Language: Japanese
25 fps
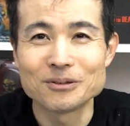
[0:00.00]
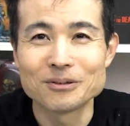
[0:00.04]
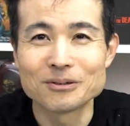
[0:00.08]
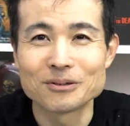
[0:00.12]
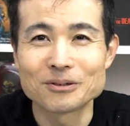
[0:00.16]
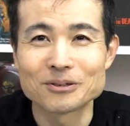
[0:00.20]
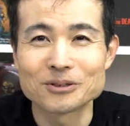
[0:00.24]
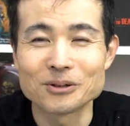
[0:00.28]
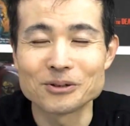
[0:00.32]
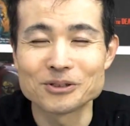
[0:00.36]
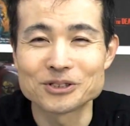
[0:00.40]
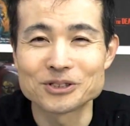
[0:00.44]

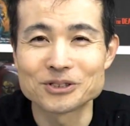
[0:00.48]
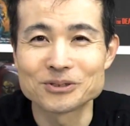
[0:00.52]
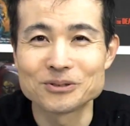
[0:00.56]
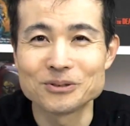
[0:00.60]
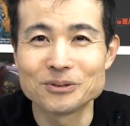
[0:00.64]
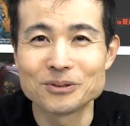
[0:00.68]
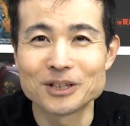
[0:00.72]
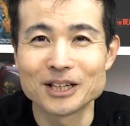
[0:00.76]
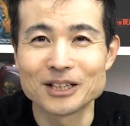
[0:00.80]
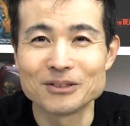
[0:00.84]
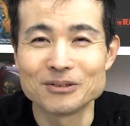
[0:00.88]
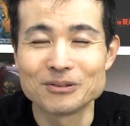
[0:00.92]
特殊
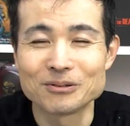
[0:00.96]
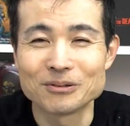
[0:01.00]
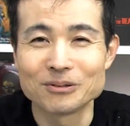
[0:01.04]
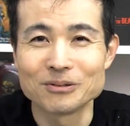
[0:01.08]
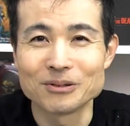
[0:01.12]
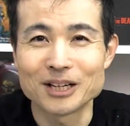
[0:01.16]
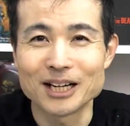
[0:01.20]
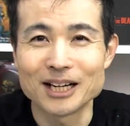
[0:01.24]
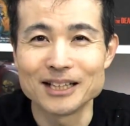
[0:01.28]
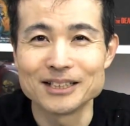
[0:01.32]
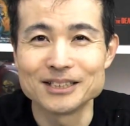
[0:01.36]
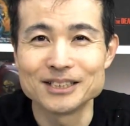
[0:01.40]
効果のこの
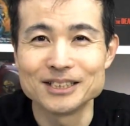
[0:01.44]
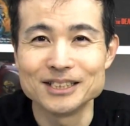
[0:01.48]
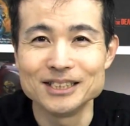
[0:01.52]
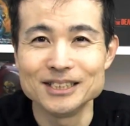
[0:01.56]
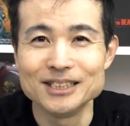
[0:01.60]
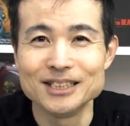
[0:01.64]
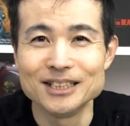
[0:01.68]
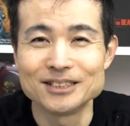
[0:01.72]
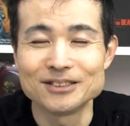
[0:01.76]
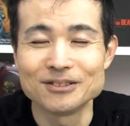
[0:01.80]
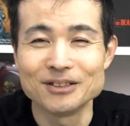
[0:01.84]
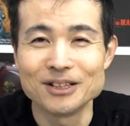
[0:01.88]
感じいい
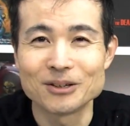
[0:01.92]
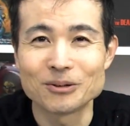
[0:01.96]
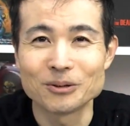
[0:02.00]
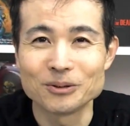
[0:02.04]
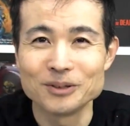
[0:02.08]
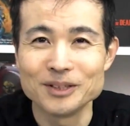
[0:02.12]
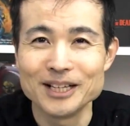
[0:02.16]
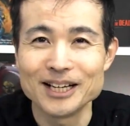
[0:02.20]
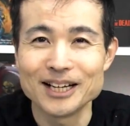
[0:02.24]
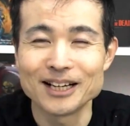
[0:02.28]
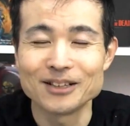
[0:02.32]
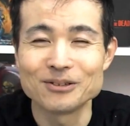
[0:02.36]
ですよね。この
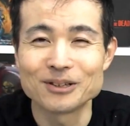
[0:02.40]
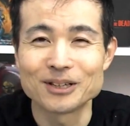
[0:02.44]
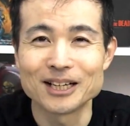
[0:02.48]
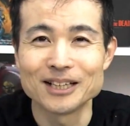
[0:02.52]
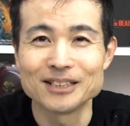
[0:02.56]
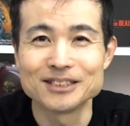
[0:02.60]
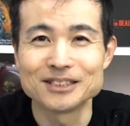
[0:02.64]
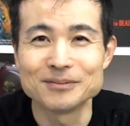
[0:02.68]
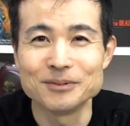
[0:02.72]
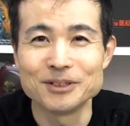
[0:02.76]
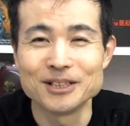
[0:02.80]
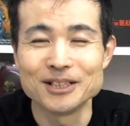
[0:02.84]
ネガの
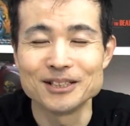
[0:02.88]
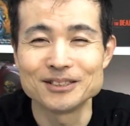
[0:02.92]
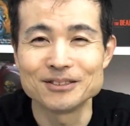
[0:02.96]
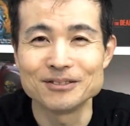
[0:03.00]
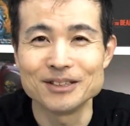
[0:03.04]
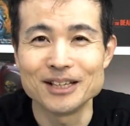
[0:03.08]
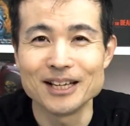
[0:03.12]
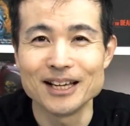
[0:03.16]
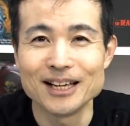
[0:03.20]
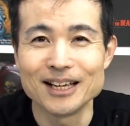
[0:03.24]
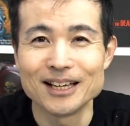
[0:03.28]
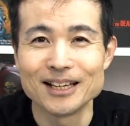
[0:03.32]
感じもいいです
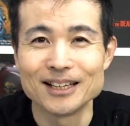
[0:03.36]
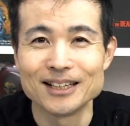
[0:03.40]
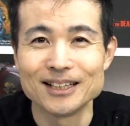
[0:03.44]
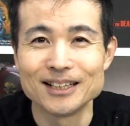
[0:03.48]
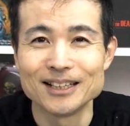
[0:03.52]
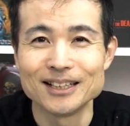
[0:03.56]
ね。